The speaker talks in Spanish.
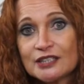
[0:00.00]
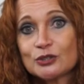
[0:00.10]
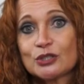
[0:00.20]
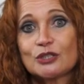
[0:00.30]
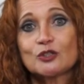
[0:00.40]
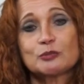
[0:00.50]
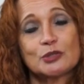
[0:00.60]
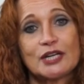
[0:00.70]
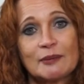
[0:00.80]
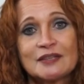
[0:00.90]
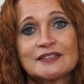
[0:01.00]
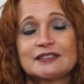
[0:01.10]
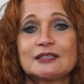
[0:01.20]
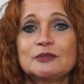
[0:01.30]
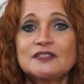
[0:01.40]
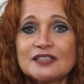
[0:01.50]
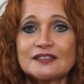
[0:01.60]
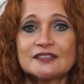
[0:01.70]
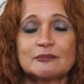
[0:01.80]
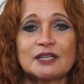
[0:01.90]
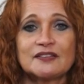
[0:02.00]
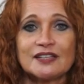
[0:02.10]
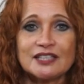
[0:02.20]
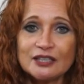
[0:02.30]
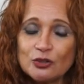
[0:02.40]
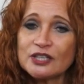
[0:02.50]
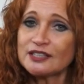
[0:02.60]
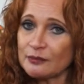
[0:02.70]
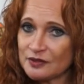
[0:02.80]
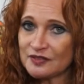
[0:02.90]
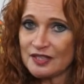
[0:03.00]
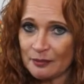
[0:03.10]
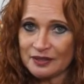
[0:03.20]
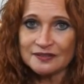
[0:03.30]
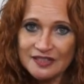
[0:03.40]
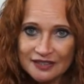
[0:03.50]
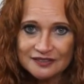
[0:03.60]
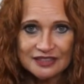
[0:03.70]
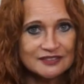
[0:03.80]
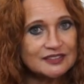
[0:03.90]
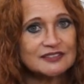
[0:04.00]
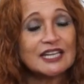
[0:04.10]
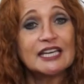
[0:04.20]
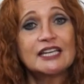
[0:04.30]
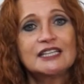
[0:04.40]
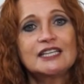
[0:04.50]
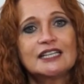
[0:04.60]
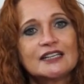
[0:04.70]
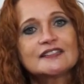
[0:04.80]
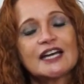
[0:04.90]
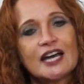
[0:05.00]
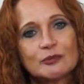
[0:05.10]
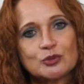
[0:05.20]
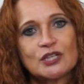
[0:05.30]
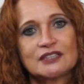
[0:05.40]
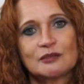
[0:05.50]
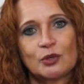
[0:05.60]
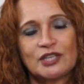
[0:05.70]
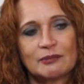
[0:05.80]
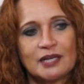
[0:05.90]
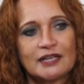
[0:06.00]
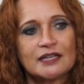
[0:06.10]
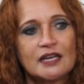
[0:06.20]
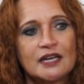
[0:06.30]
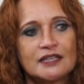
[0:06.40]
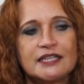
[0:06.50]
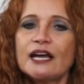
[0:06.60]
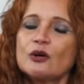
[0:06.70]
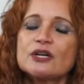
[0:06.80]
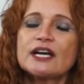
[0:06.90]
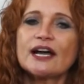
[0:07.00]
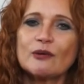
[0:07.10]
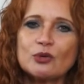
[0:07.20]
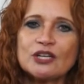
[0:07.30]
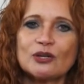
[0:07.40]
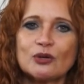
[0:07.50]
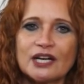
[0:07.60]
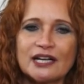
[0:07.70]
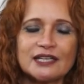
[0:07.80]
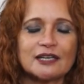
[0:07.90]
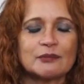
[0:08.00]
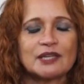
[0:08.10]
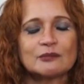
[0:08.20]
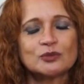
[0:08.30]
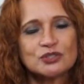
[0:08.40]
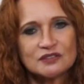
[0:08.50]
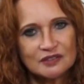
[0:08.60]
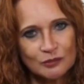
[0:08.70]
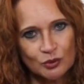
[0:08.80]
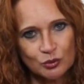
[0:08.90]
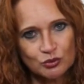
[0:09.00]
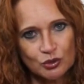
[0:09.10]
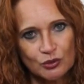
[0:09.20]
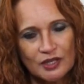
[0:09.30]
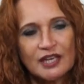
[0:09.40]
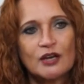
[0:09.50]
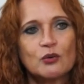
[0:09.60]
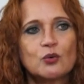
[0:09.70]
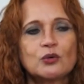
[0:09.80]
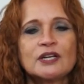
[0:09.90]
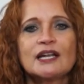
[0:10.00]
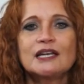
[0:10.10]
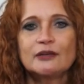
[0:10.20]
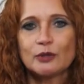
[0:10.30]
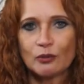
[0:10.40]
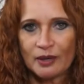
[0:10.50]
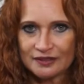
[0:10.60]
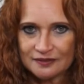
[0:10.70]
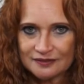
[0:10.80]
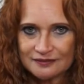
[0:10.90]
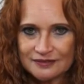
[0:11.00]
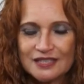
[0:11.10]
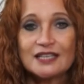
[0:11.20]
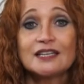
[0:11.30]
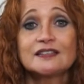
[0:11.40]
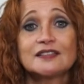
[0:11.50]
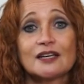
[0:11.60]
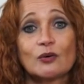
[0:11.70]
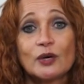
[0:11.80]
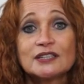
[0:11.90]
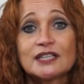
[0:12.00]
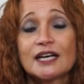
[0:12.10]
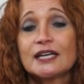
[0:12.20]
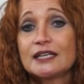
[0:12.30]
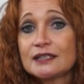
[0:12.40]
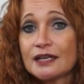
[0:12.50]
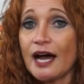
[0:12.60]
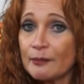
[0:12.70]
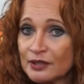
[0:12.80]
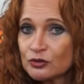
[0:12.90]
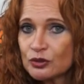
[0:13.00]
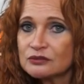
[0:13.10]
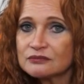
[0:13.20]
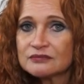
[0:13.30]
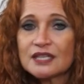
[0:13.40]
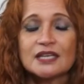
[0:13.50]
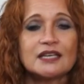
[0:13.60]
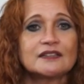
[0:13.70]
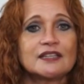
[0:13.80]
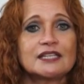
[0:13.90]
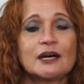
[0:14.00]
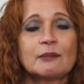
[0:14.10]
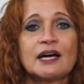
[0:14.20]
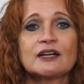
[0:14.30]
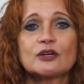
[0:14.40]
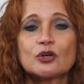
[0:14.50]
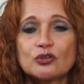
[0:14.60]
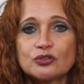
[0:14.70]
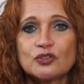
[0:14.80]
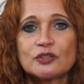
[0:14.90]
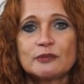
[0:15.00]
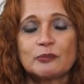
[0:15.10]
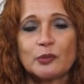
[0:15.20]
dentro de los programas de entrevistas de Marisa Yergo, que también se llaman Sextasis, y en esta cápsula te voy a hablar de algo que acabo de lograr y que me da muchísimo gusto, un libro más. Se encuentra en Amazon, se llama Rostros de mi